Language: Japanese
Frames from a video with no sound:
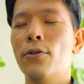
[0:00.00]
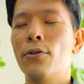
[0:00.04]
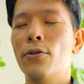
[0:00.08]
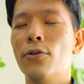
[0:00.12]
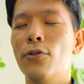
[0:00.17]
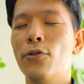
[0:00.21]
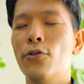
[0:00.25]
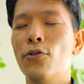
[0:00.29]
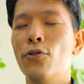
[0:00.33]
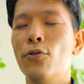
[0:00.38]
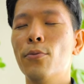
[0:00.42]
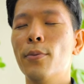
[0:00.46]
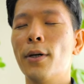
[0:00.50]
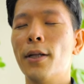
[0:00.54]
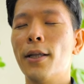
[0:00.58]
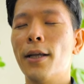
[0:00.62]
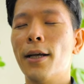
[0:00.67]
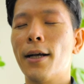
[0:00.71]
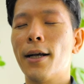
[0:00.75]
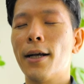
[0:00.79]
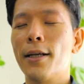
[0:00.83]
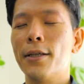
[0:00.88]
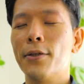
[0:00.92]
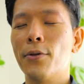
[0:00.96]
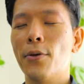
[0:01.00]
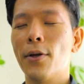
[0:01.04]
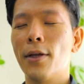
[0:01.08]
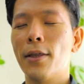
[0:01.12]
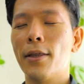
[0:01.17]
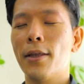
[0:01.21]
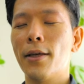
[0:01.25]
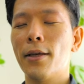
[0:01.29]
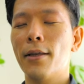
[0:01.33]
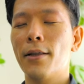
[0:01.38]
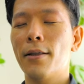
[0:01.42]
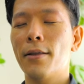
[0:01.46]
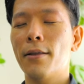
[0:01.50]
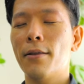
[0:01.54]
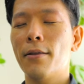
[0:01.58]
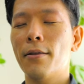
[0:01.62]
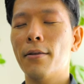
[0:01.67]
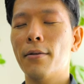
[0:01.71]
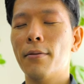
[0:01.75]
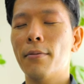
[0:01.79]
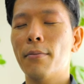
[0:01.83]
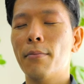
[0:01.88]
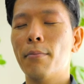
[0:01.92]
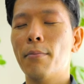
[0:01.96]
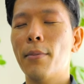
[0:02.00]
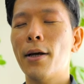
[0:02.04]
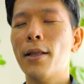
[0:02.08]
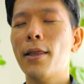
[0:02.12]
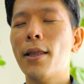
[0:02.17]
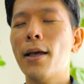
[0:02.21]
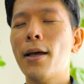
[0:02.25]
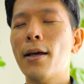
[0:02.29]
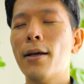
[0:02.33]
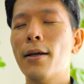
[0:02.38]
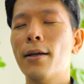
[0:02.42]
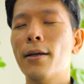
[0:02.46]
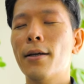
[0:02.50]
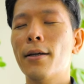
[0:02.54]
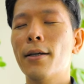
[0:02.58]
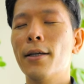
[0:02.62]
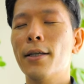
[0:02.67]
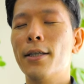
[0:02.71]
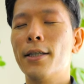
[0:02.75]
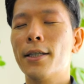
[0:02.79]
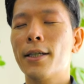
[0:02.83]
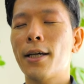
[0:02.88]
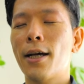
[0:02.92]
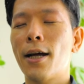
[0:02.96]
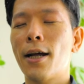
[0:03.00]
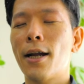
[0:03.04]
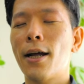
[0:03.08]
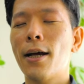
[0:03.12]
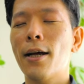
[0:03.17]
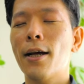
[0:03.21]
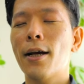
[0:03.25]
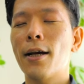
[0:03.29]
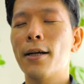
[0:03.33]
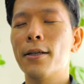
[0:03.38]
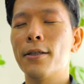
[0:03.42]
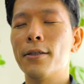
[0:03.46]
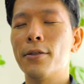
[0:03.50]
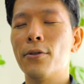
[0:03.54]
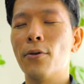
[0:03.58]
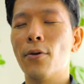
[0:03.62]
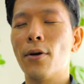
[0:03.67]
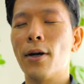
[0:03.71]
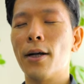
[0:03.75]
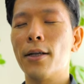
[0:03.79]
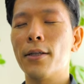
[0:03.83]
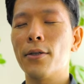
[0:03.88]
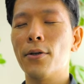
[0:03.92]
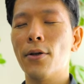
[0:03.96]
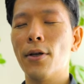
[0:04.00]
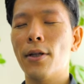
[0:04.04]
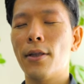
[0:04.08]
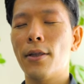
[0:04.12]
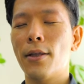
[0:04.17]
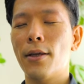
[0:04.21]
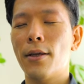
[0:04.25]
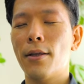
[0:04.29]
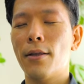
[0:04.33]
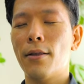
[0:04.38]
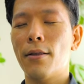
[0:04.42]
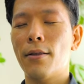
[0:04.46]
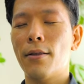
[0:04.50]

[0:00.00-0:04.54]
10まで数えてまた1から数を数えて